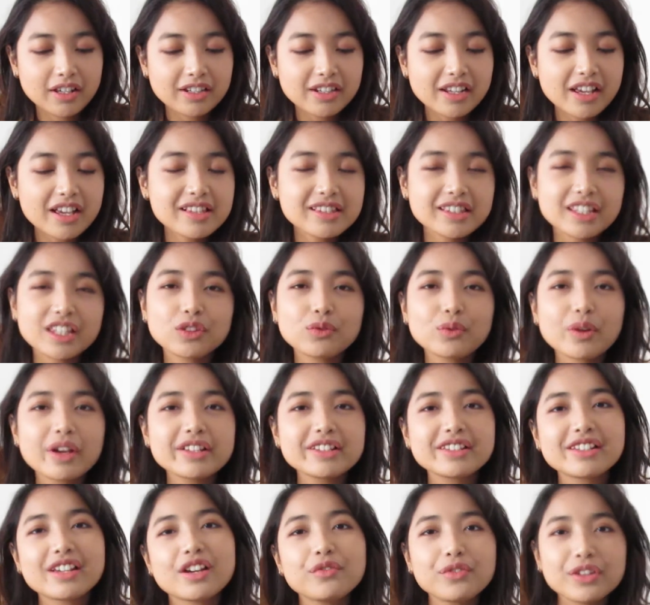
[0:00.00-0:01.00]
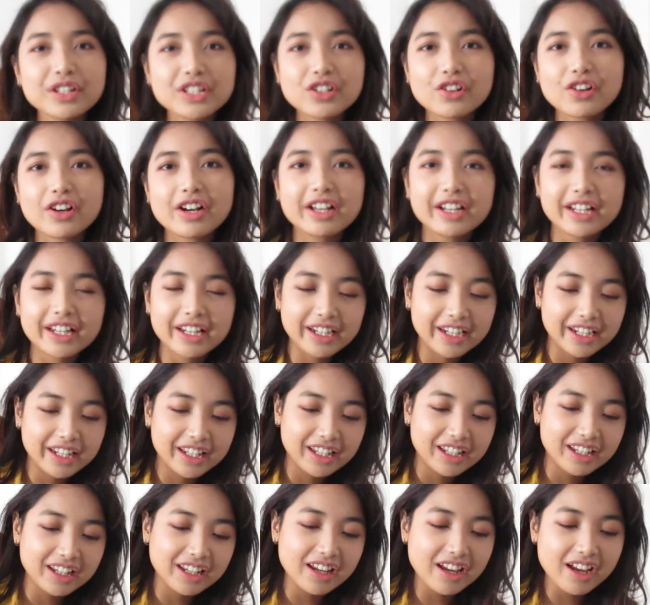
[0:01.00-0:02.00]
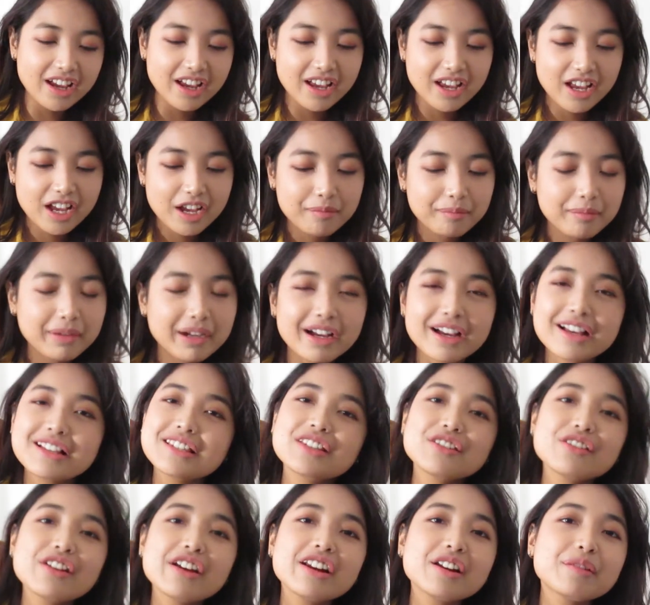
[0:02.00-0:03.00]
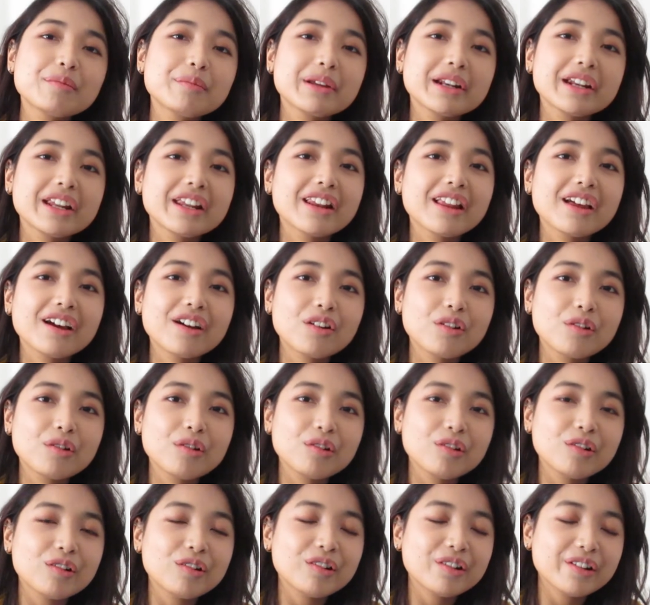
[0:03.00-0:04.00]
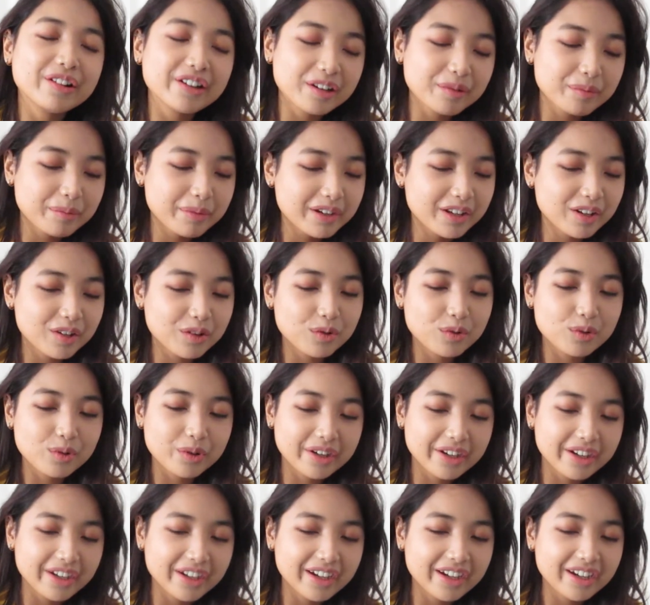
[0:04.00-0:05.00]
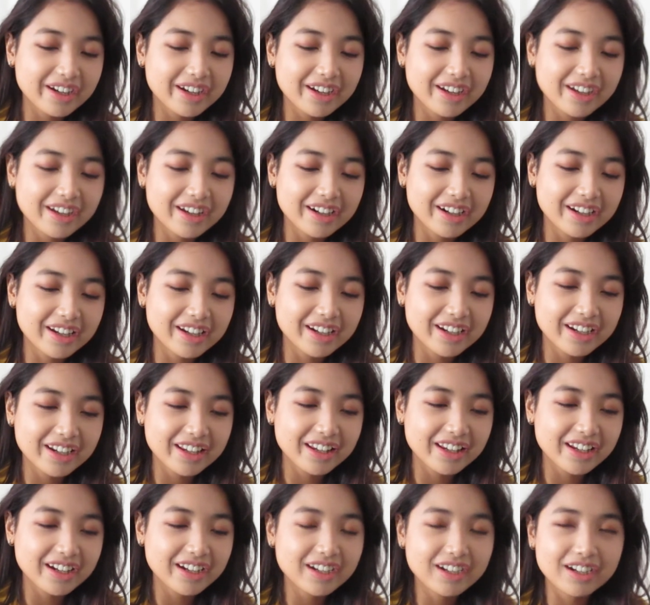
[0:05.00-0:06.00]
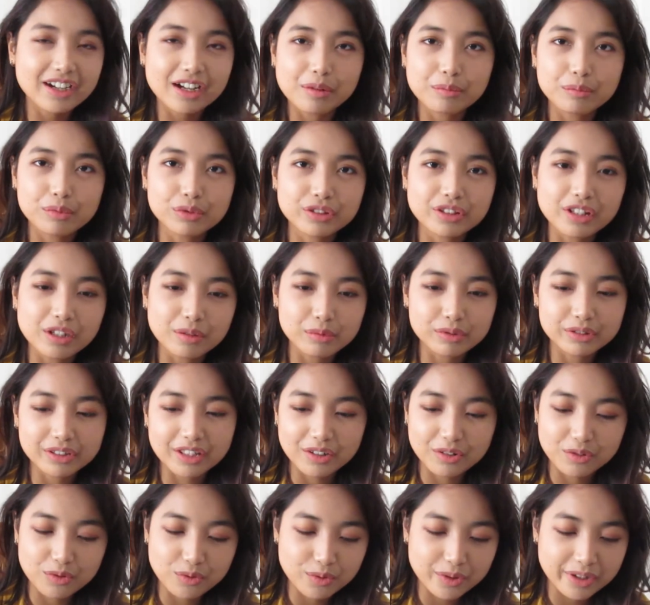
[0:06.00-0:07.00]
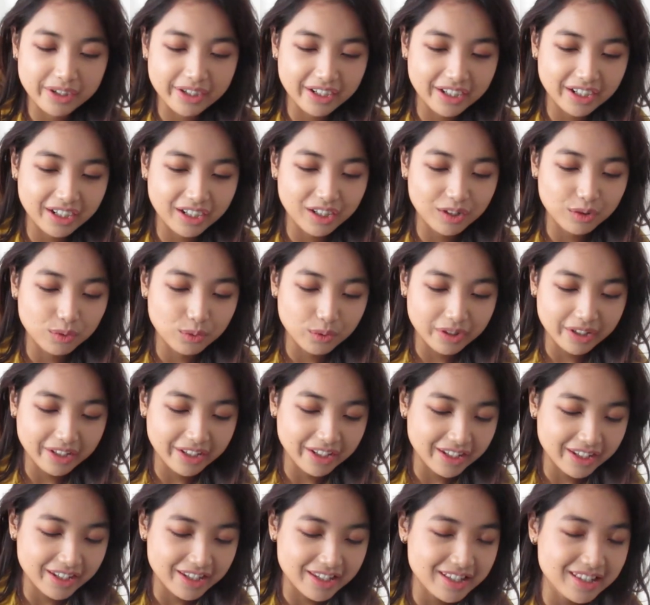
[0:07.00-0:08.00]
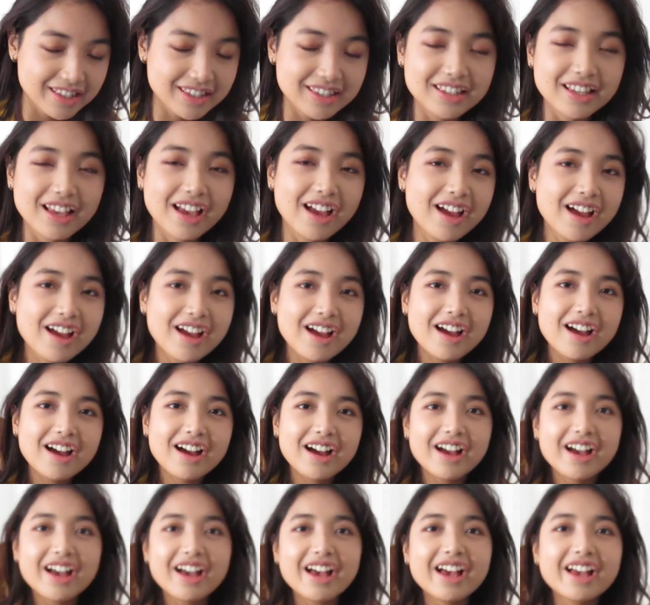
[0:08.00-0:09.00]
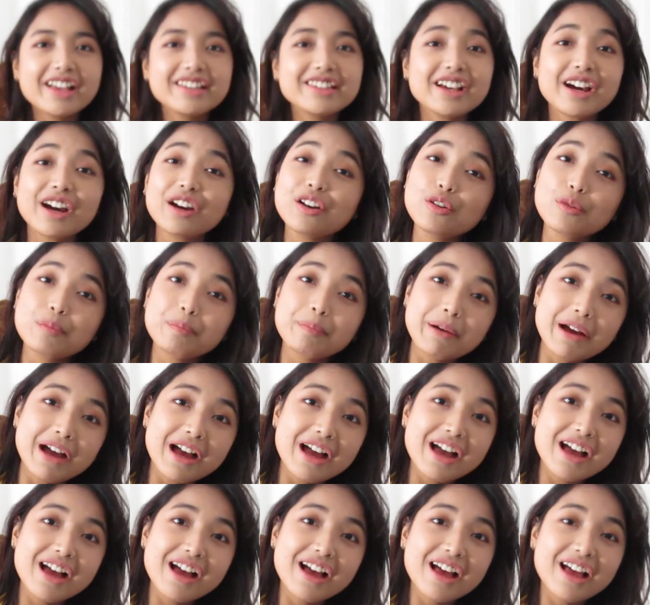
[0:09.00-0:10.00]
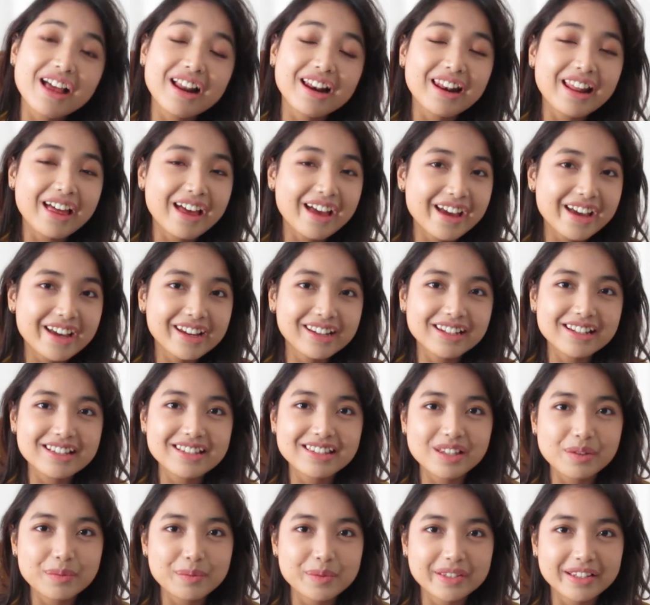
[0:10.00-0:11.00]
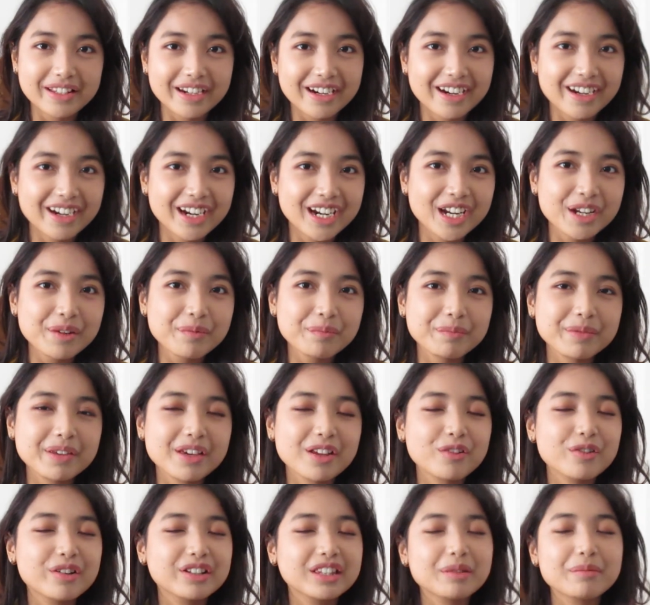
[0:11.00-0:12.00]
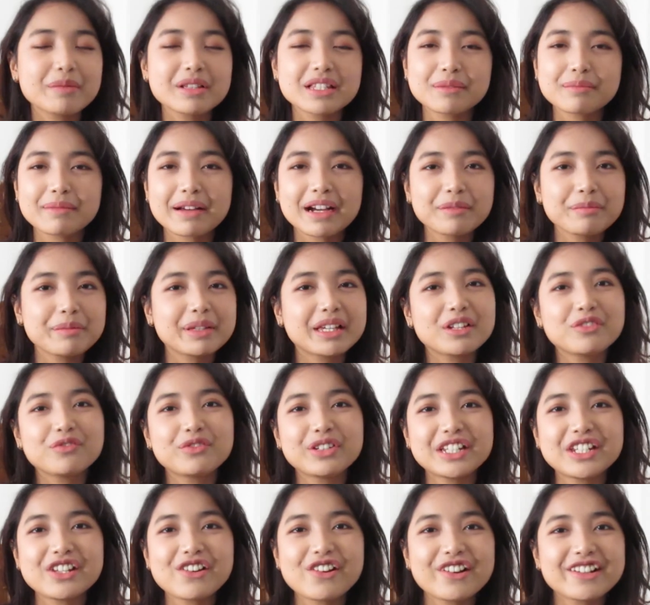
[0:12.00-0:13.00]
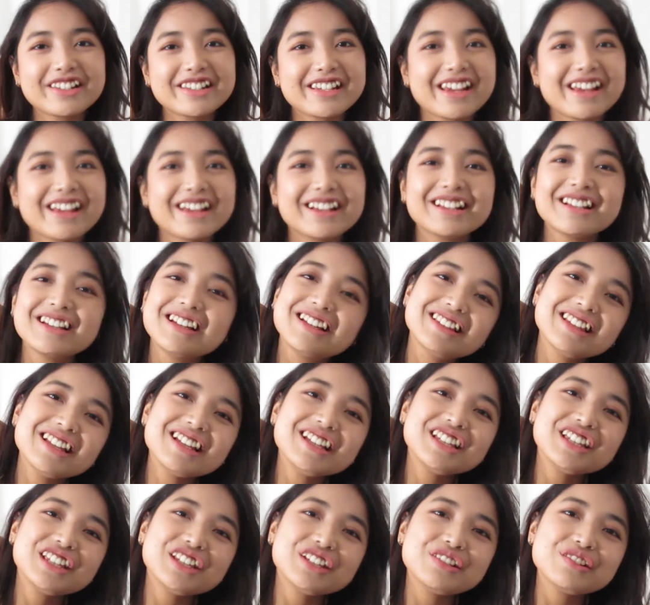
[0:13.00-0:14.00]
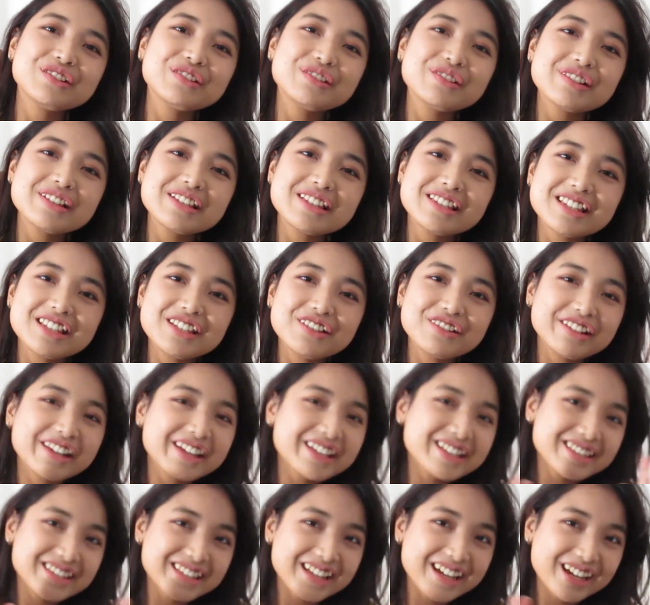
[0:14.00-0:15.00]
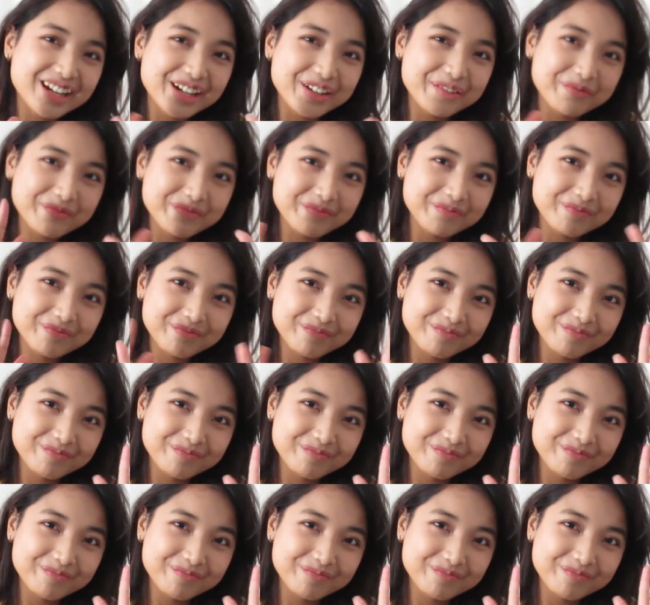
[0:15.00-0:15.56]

dan segitu aja video hari ini. Makasih udah nemenin aku, nemenin gue hari ini kegabut-gabutan gue ngelukis. And eh, jangan lupa like dan subscribe biar gue tambah semangat bikin videonya. Thank you, see you next time.